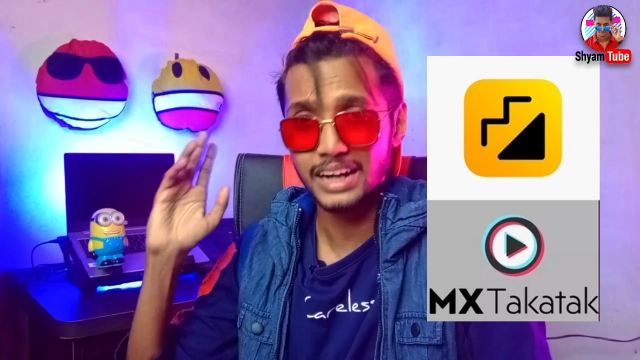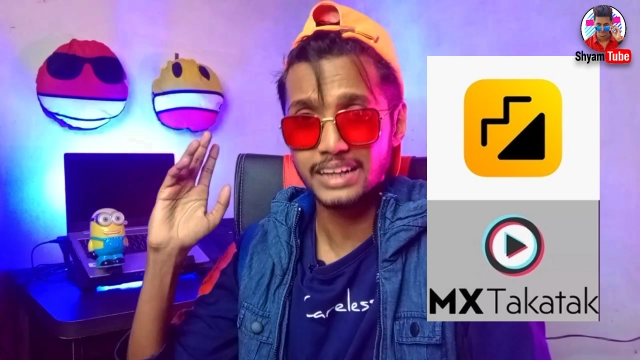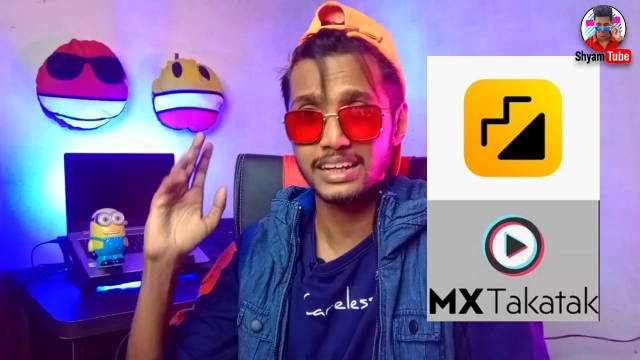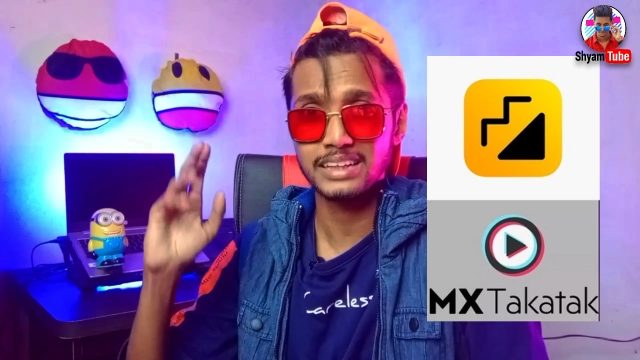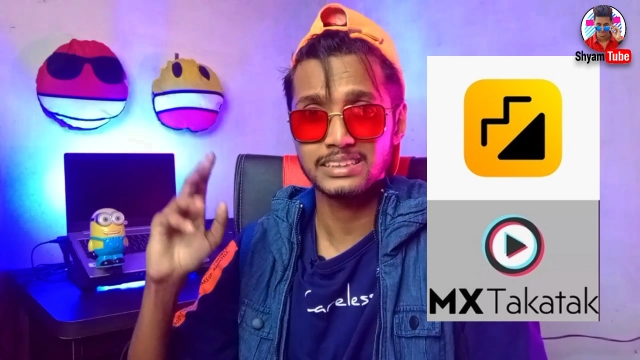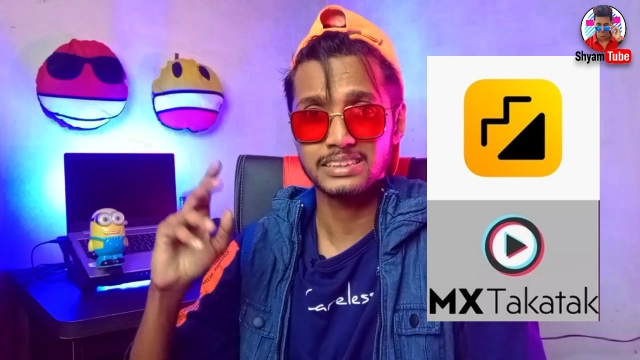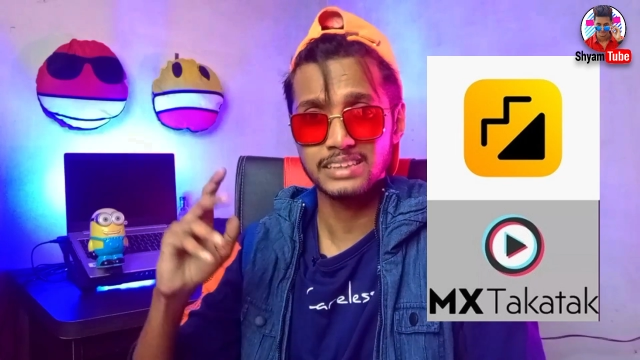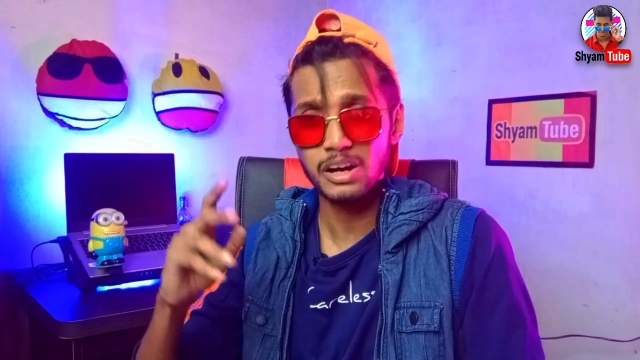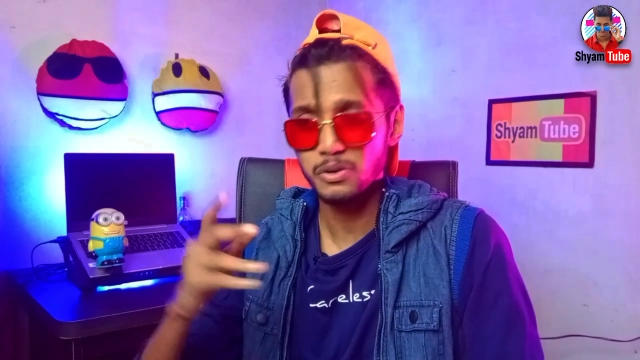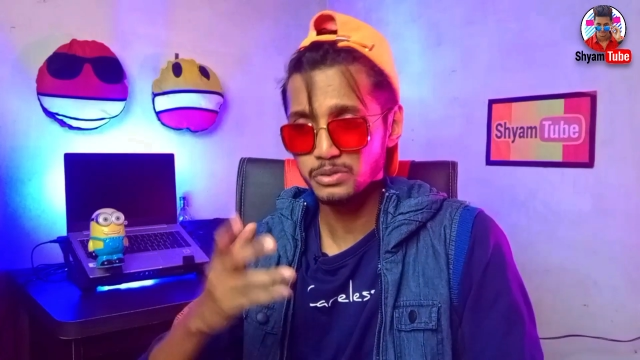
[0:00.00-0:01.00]
টাকা টাকা আছে
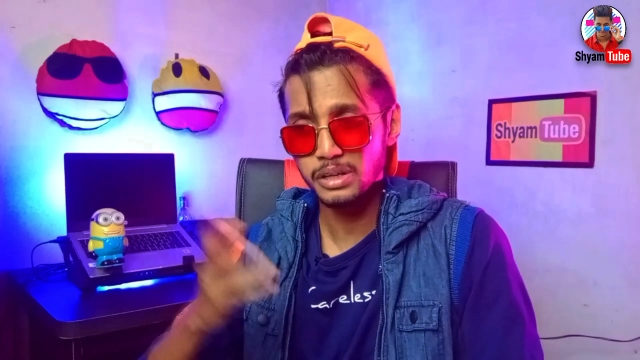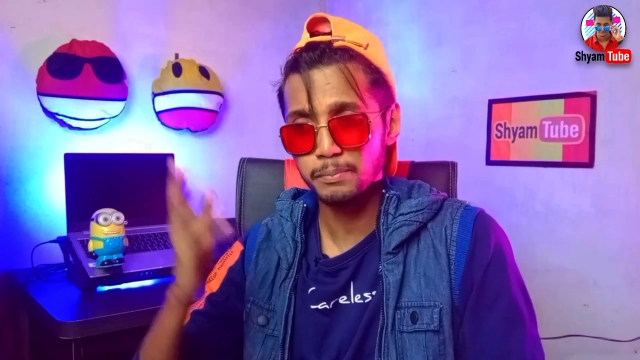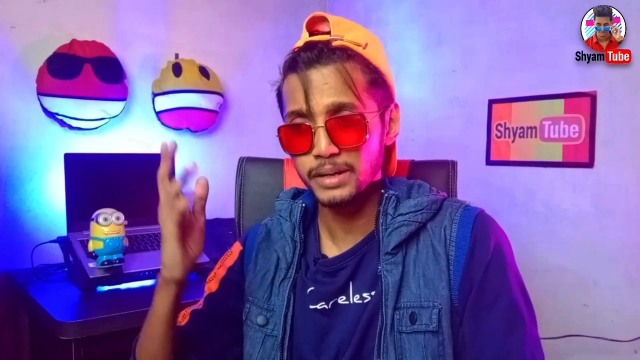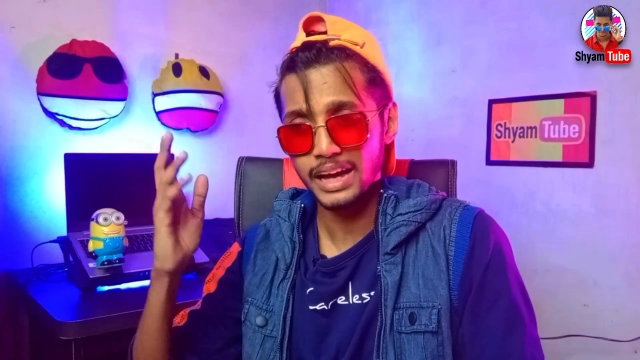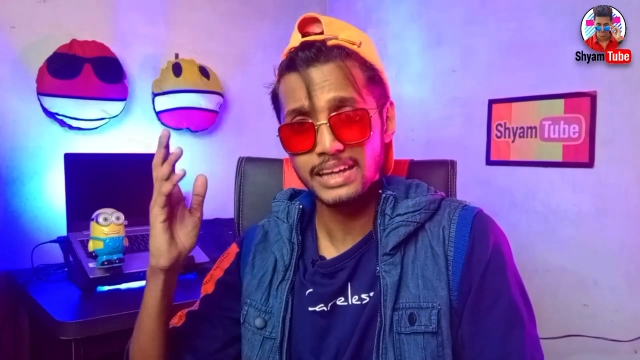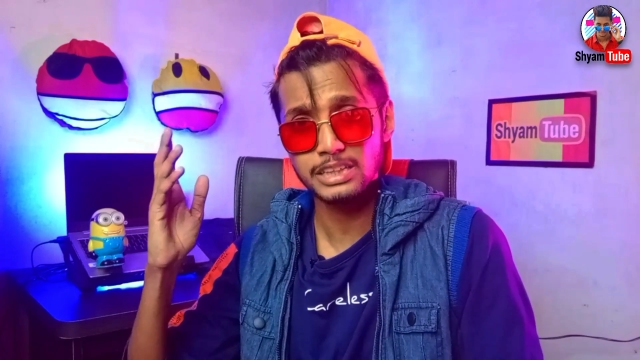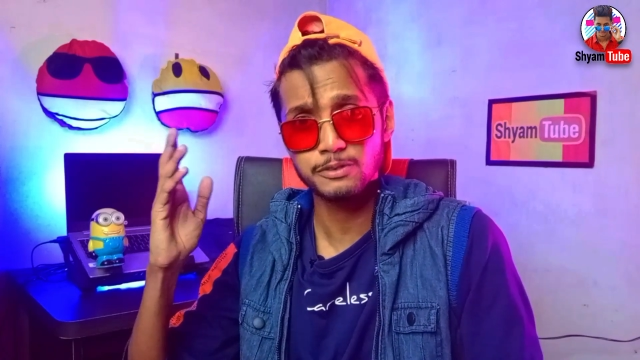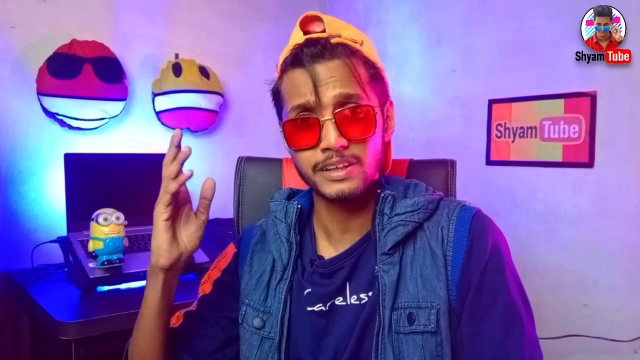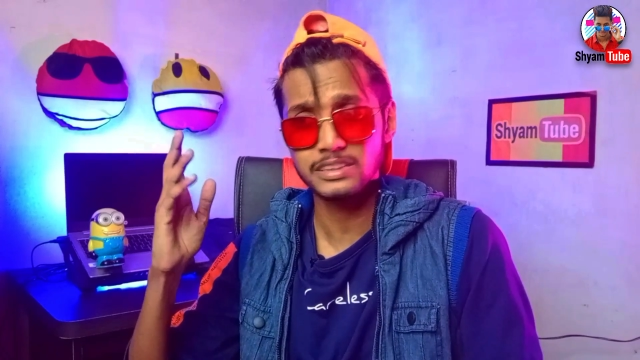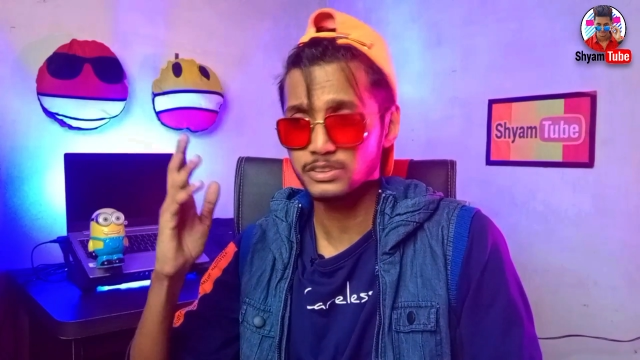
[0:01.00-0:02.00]
যাও উধার পর আইএস
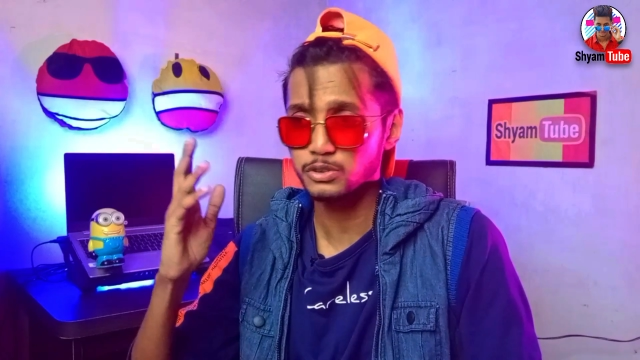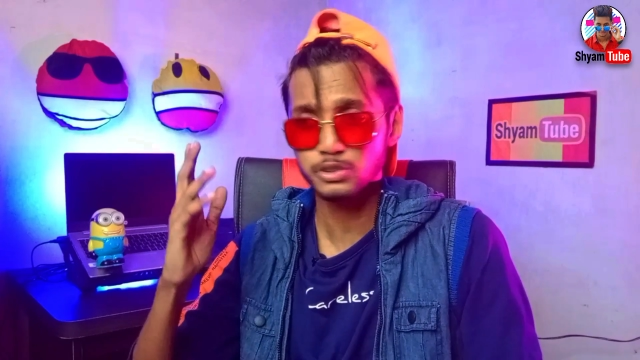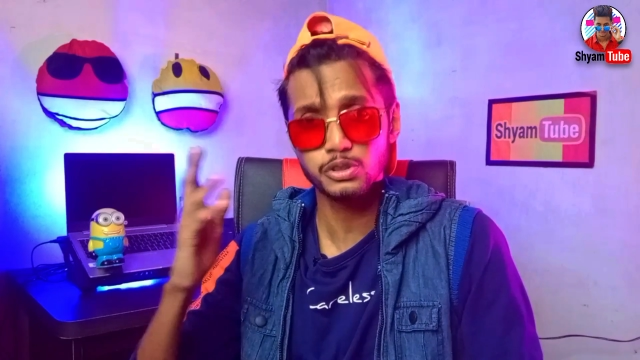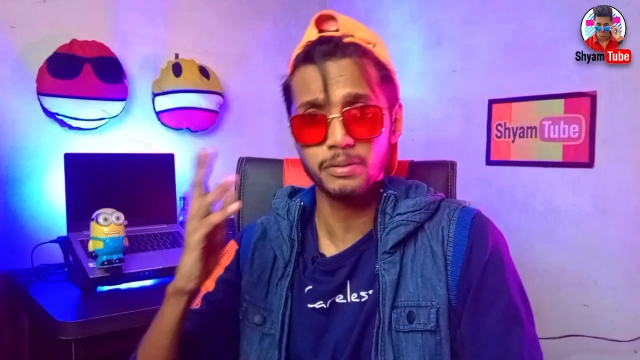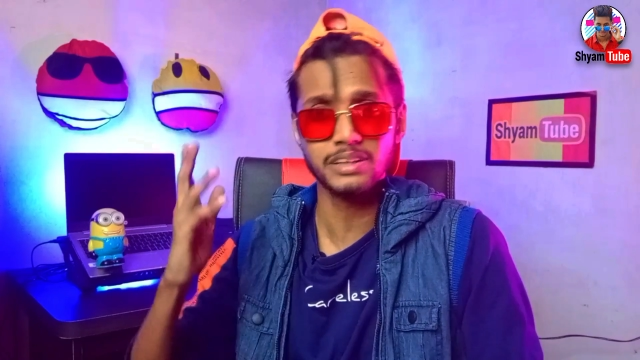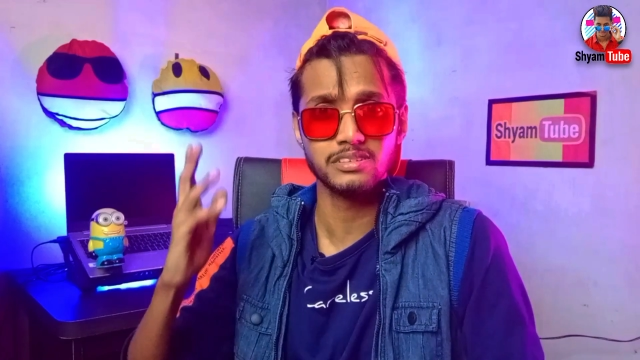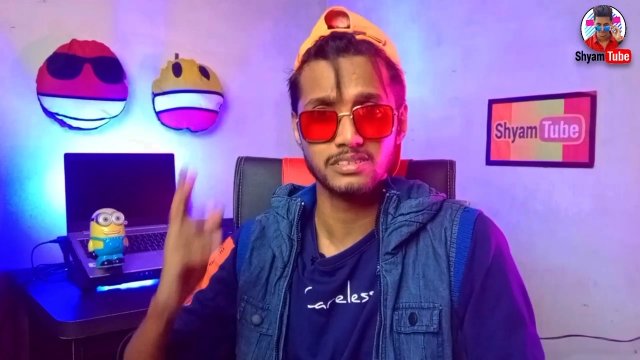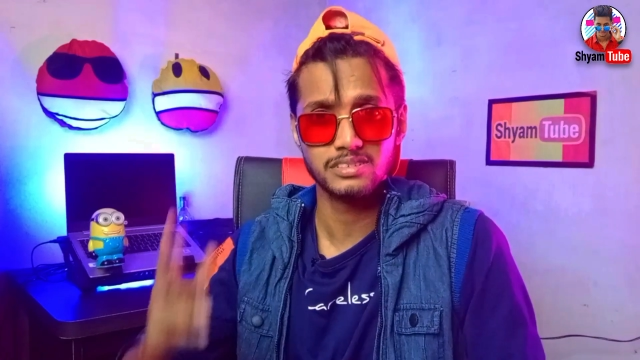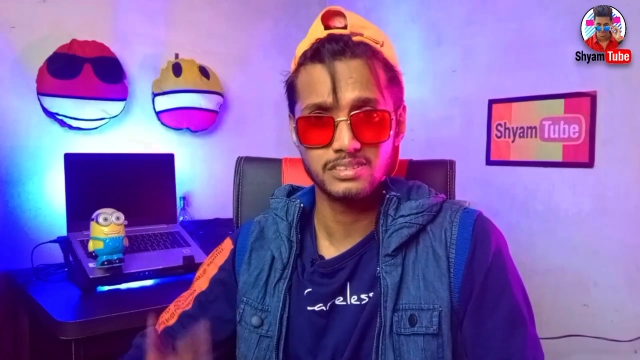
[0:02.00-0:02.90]
ফাইএস কুছ তো বানাও